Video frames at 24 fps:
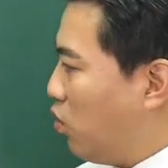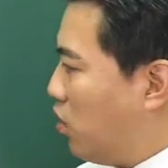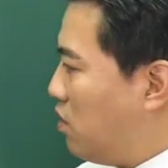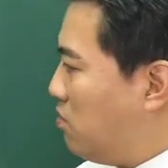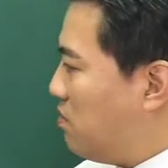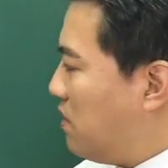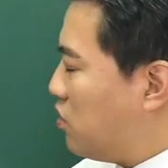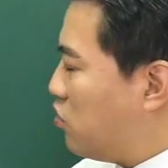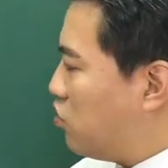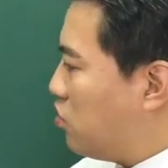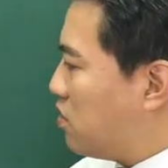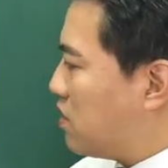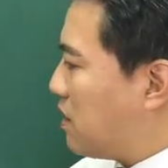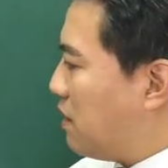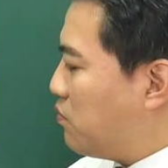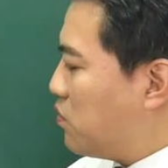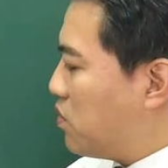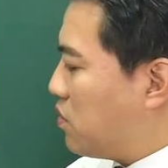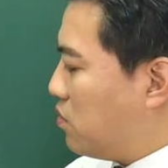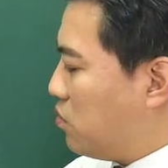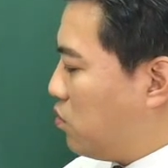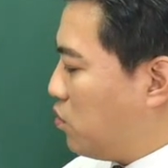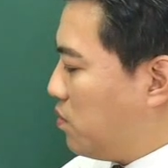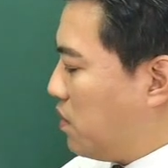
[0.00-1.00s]
월 매출
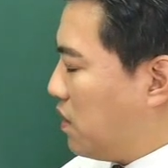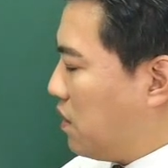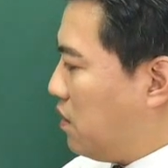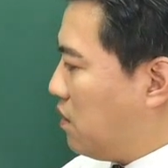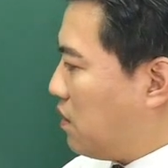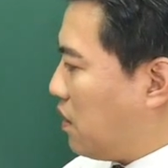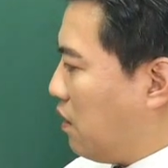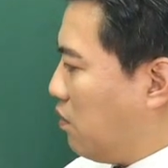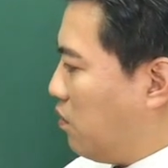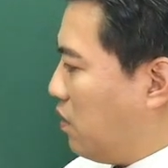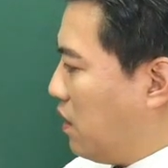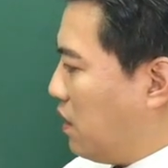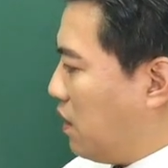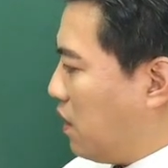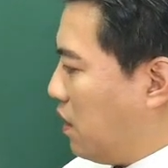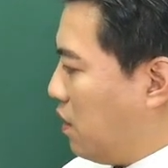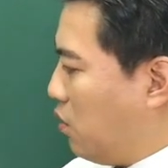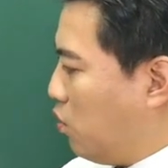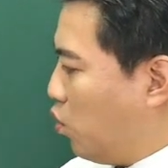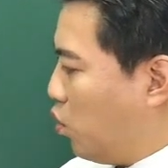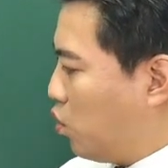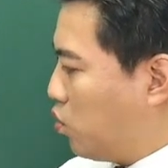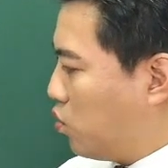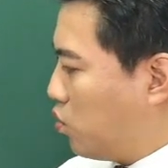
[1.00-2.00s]
3,500이
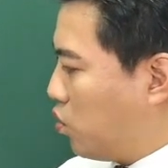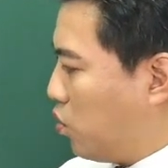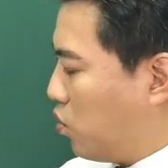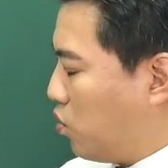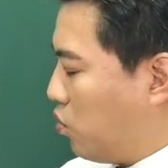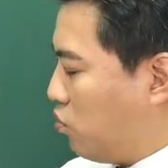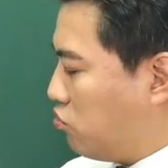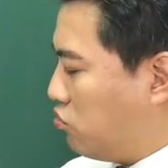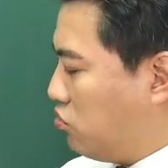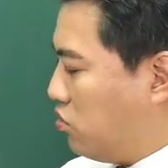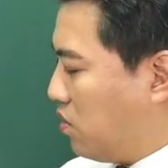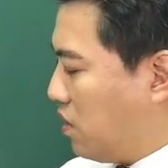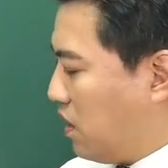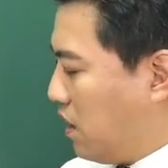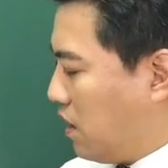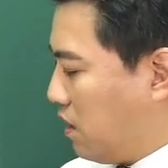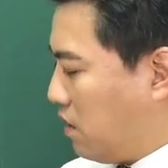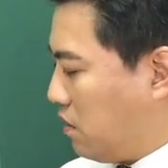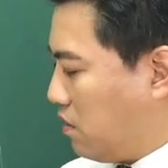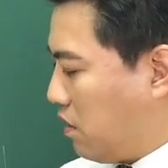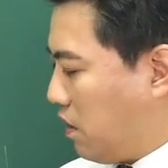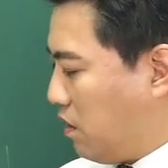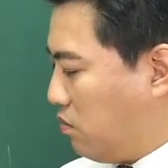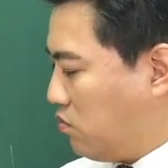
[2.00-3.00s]
나와야 오토로
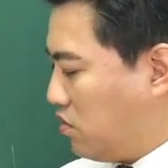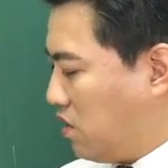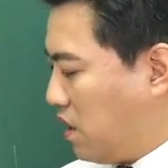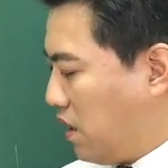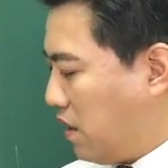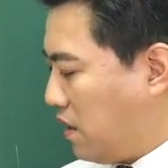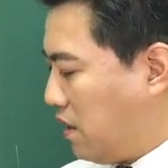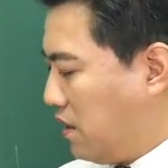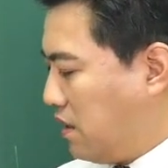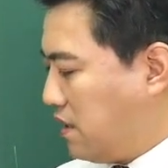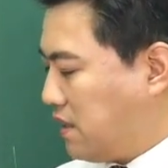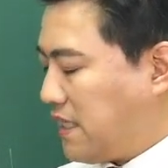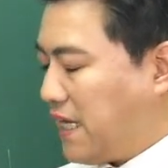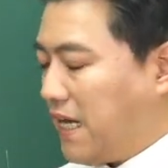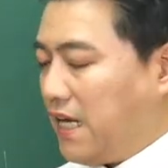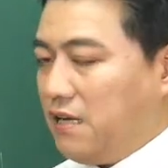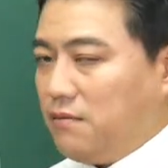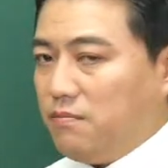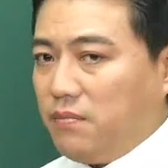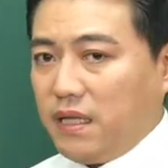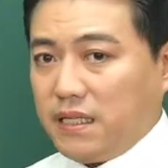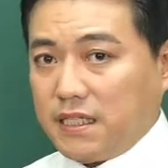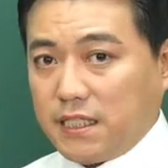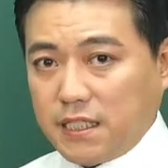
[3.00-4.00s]
운영하기 때문에
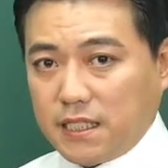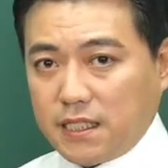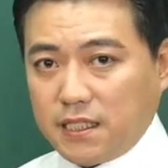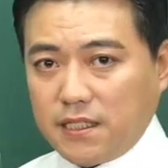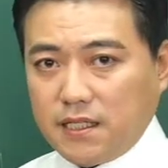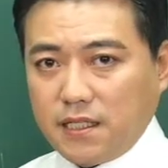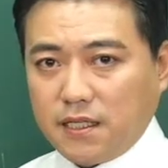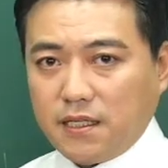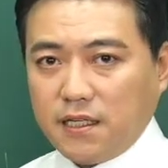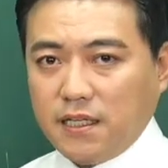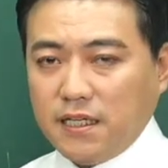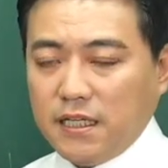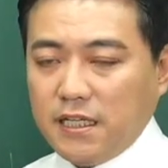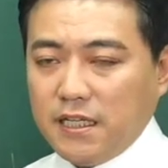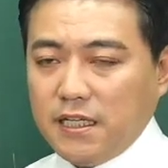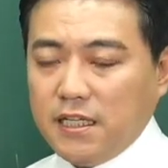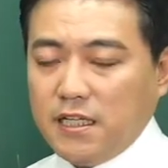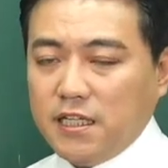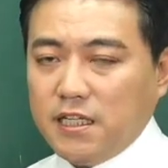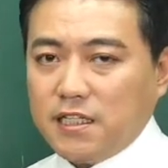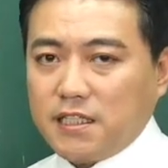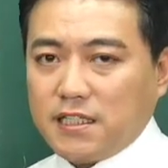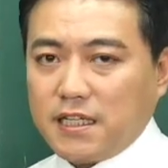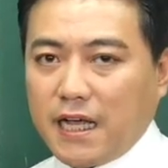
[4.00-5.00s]
삶의 질을
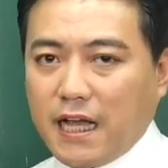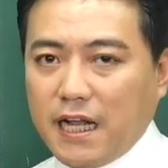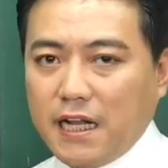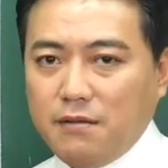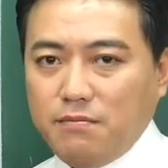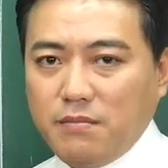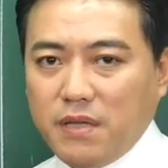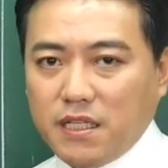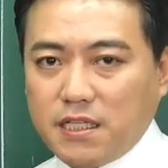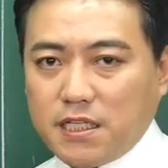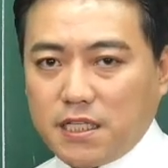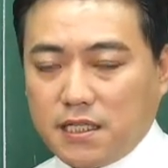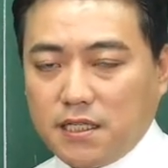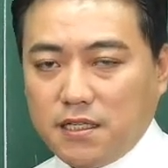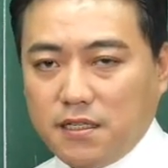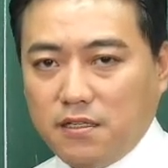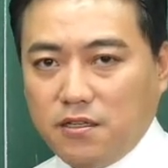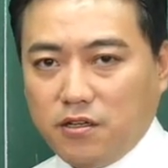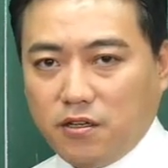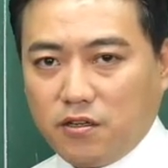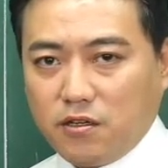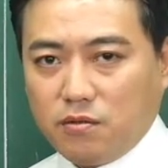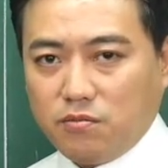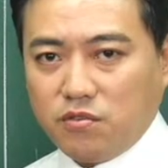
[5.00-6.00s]
삶의
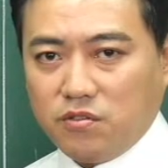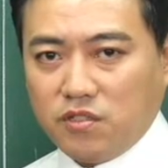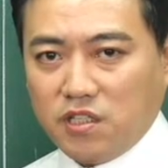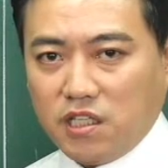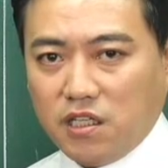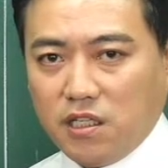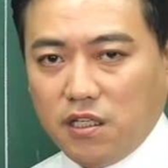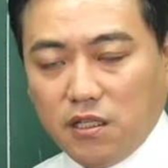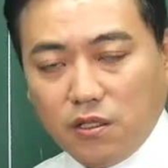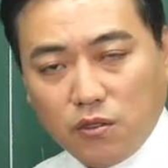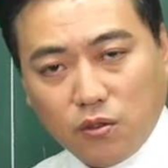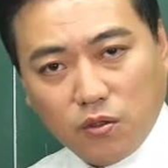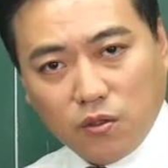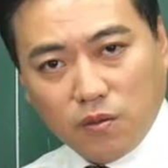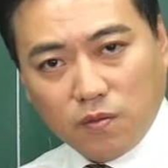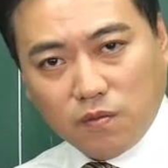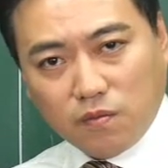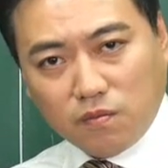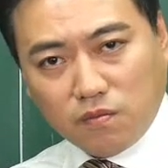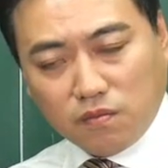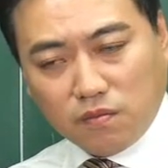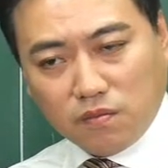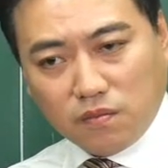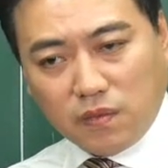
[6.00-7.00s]
질을 여러분이
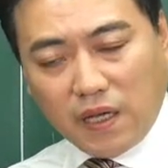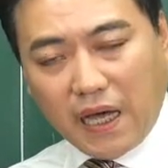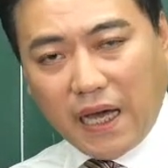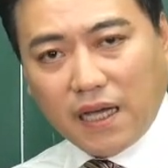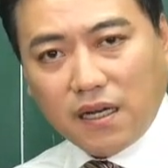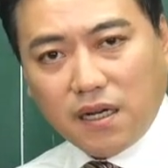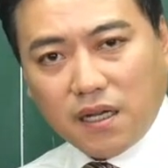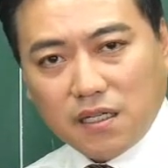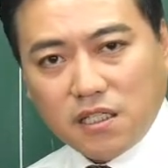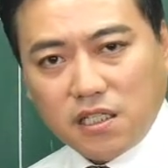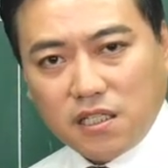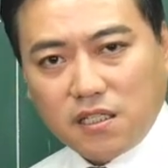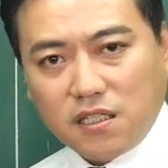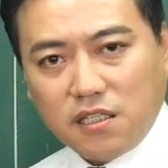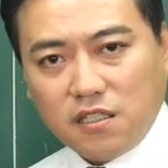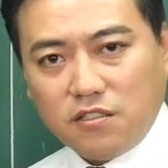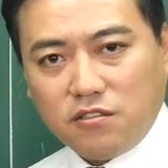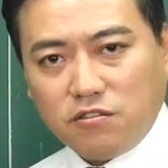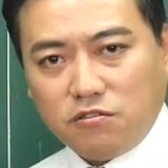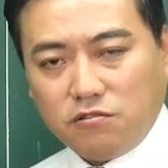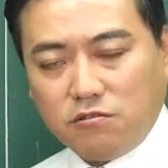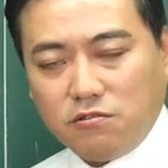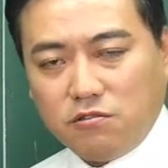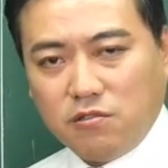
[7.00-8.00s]
음,
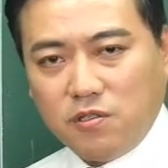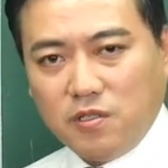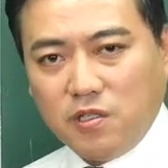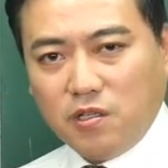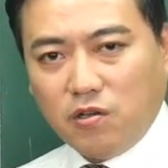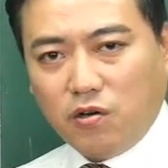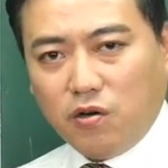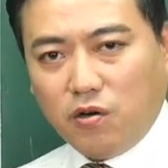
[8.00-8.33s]
하락시킬 수